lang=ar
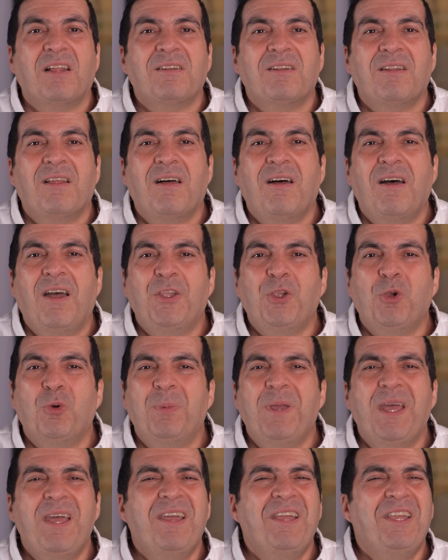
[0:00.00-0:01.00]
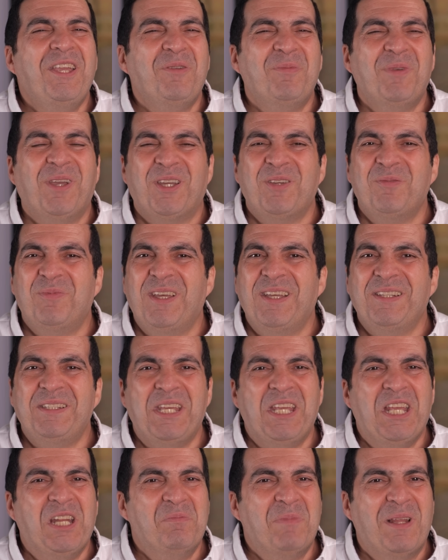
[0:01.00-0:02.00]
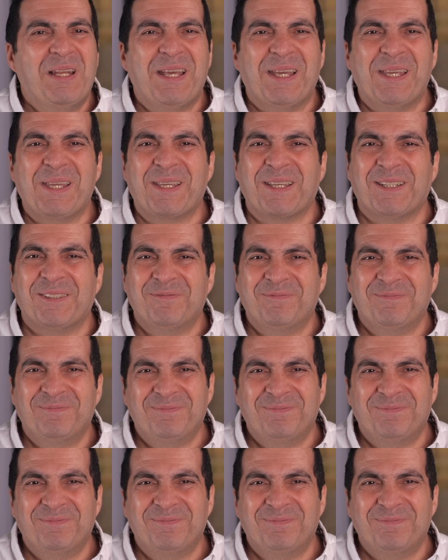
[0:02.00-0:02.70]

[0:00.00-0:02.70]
الله يباهي بعباده الملائكه